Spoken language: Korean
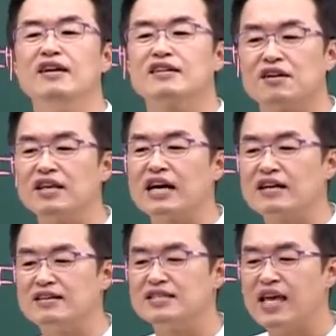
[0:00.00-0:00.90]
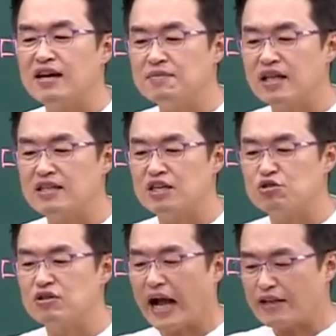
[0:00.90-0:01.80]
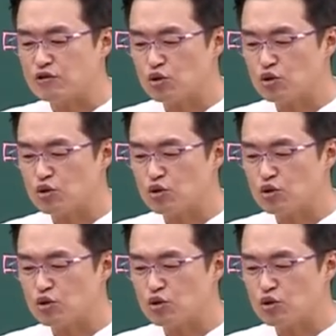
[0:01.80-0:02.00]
그러니까 그 세금 내는 기준을 아주